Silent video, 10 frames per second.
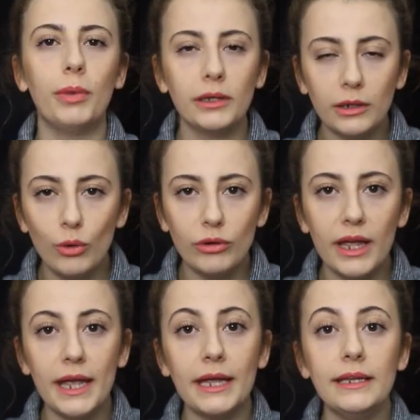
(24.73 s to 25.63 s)
bana göre
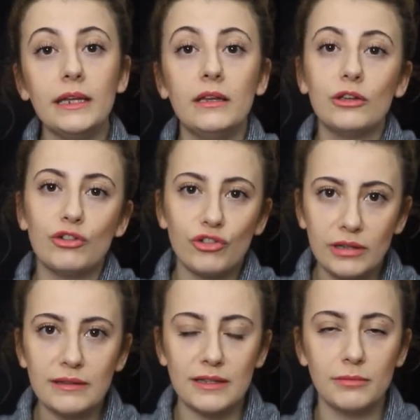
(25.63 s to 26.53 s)
en ilginç
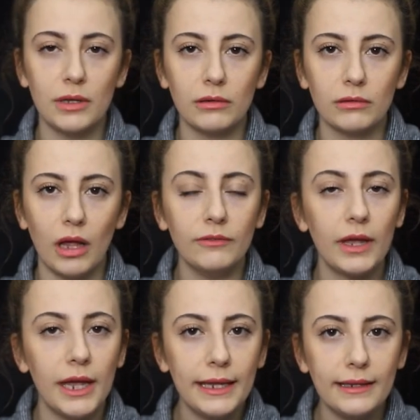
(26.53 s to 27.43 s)
tılsımlarından ve
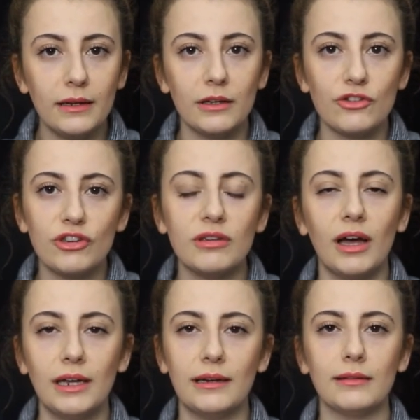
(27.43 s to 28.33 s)
en ilginç
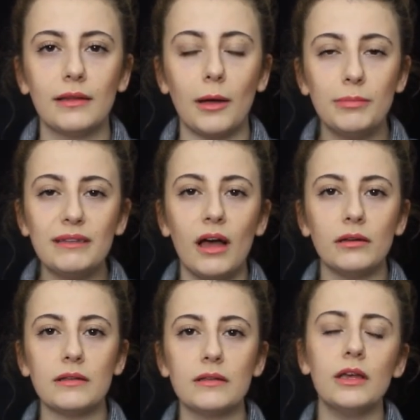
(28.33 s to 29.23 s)
hikayelerinden bir
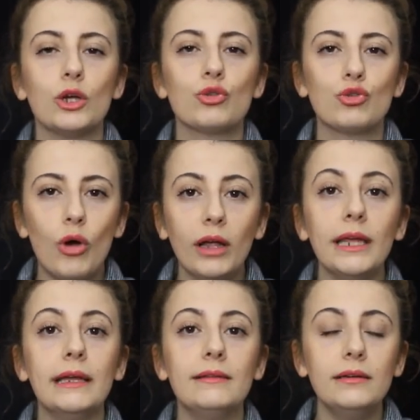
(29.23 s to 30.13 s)
tanesi şu an
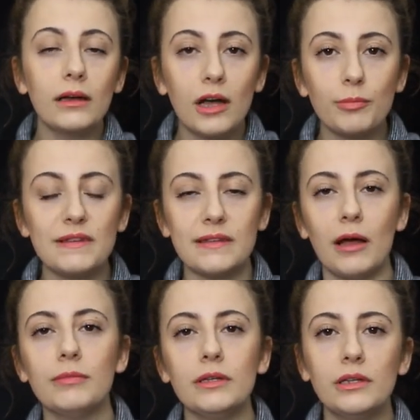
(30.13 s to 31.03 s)
Edirne Kapı
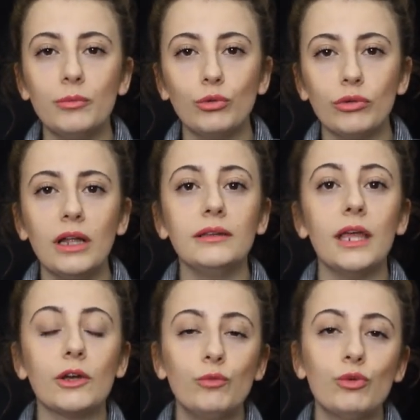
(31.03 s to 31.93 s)
semtinde bulunan Tekvur